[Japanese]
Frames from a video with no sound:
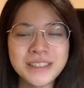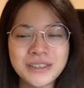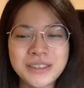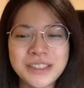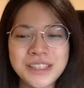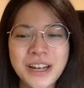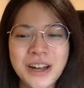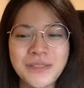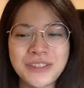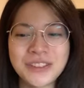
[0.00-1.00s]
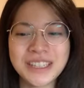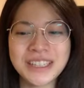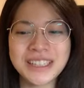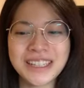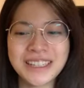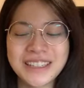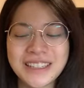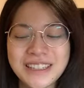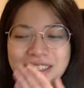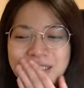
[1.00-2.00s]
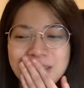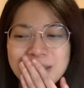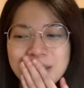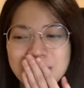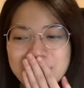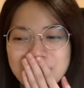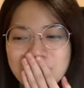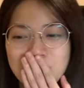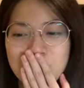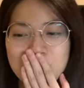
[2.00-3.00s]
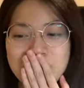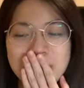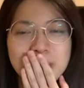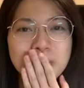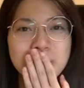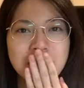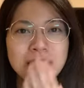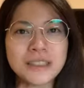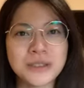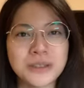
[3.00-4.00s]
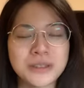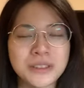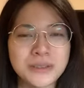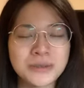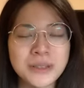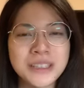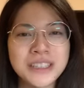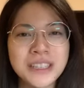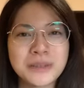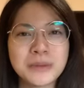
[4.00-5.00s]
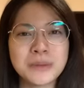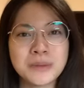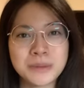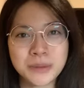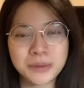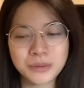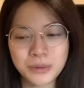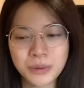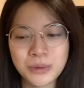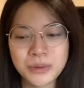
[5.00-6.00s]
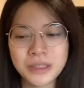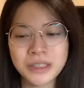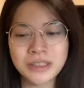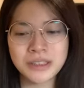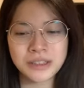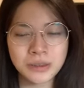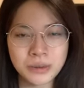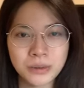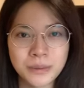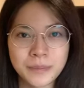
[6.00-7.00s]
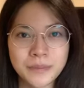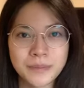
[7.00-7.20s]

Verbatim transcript: そう実際発表されて私今後大丈夫かなちょっと不安になる部分も多いんですけど